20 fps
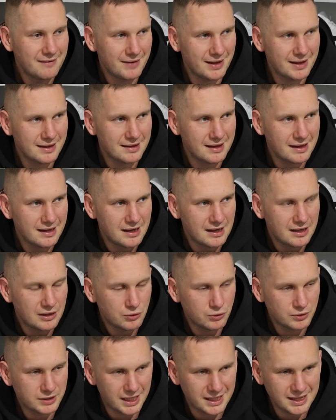Więc
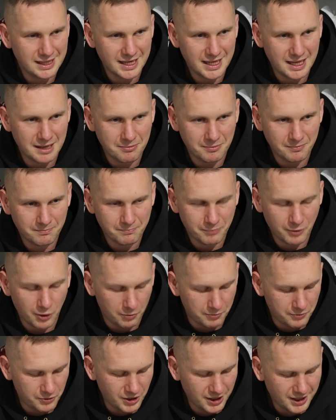tutaj dla niej
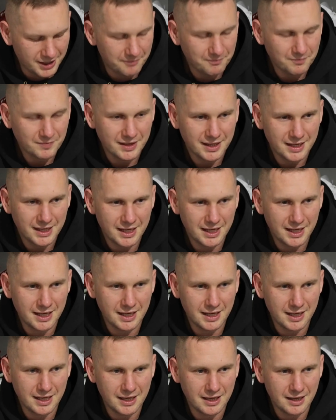propsik
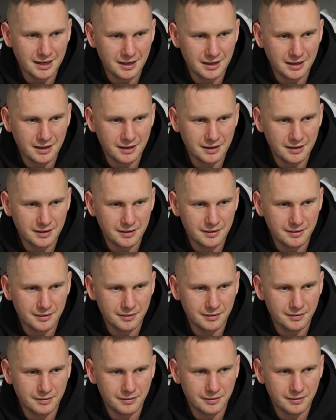
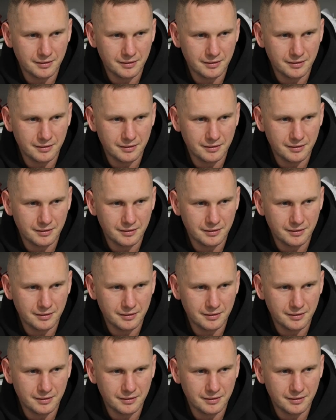i...